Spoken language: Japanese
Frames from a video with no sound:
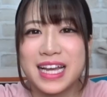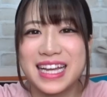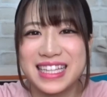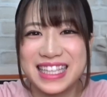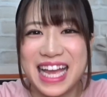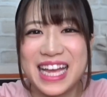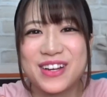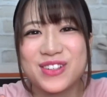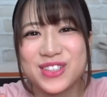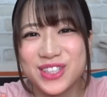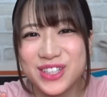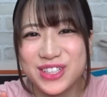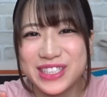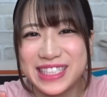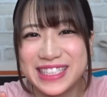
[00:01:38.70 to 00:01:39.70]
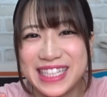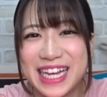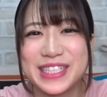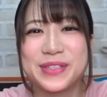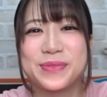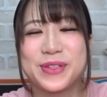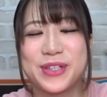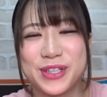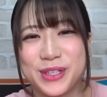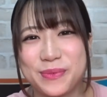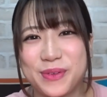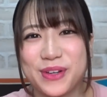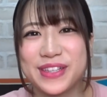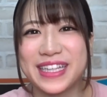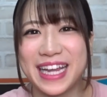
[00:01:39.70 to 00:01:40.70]
太鼓のようにして遊ぶこと
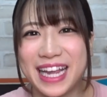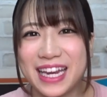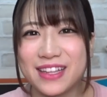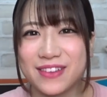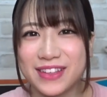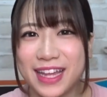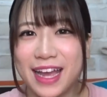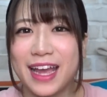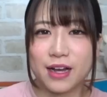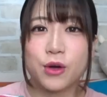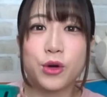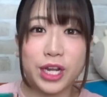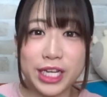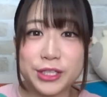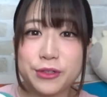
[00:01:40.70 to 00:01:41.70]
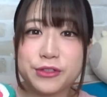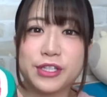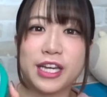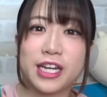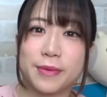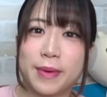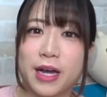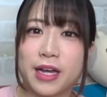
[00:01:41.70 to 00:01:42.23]
もできるのでこれ一つあれば